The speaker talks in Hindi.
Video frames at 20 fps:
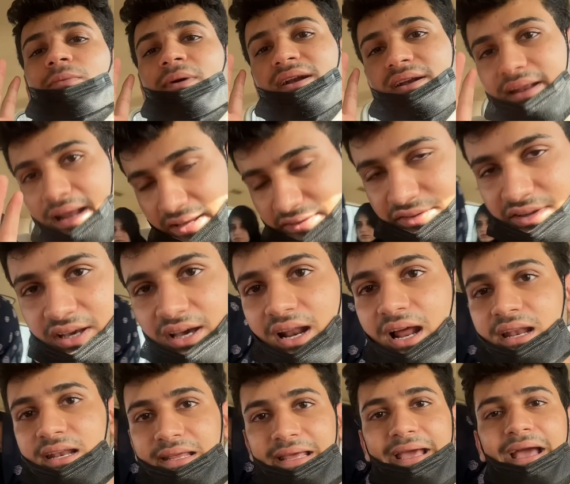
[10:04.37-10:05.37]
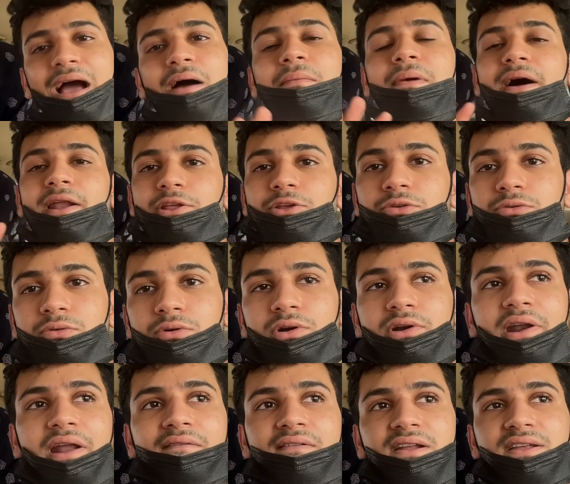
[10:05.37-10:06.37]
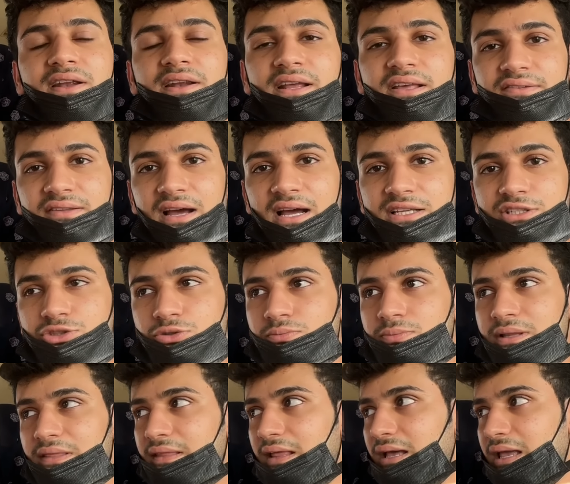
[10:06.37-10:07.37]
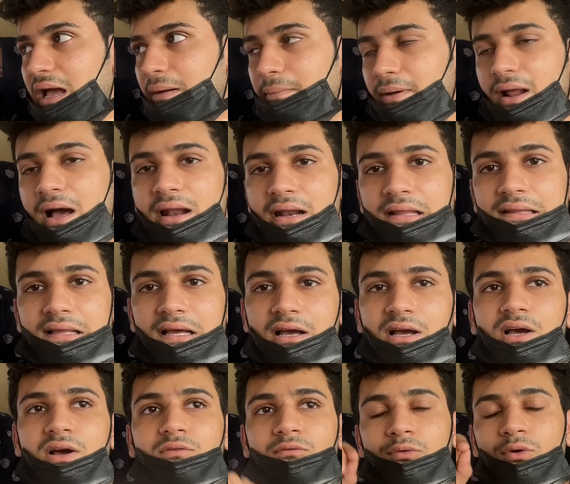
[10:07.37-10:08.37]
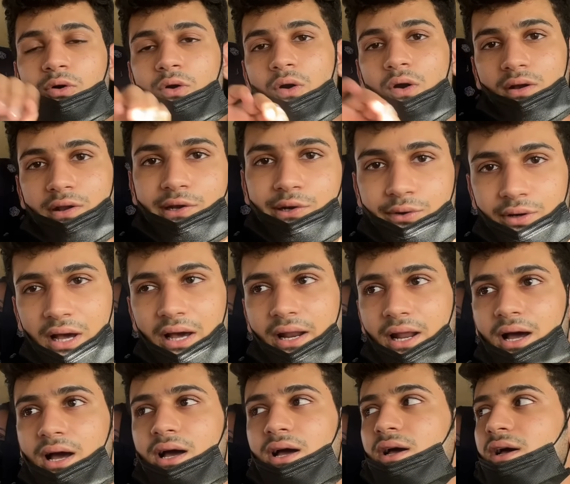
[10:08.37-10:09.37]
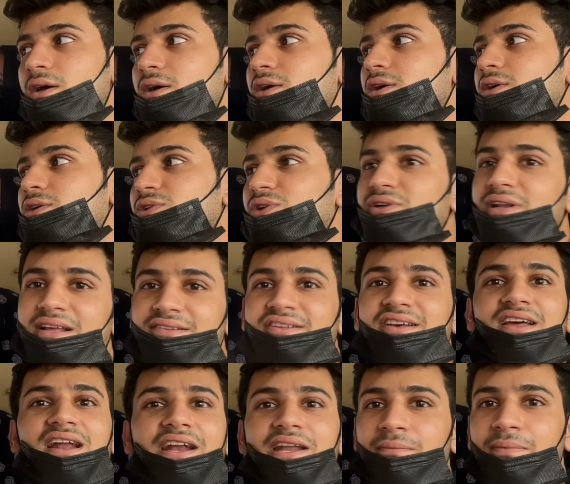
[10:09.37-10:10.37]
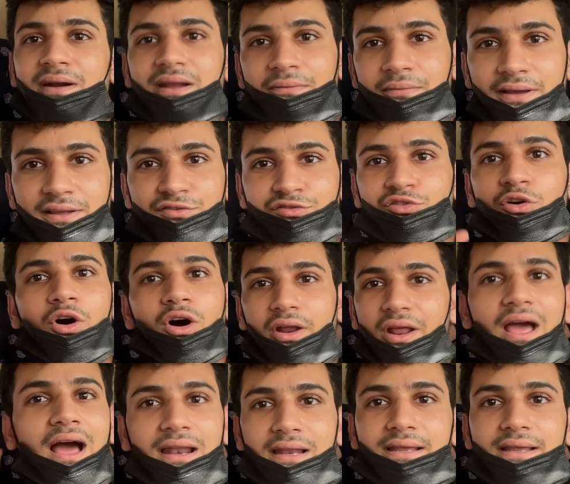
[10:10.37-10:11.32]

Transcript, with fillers: भाई टैक्सी करा ली है हमारा जो ट्रेवल तो एजेंट के साथ जो बंदा यहाँ पर आना था वो कॉल ही नहीं उठा रहा तो टैक्सी करानी पड़ी भाई सौ रियाल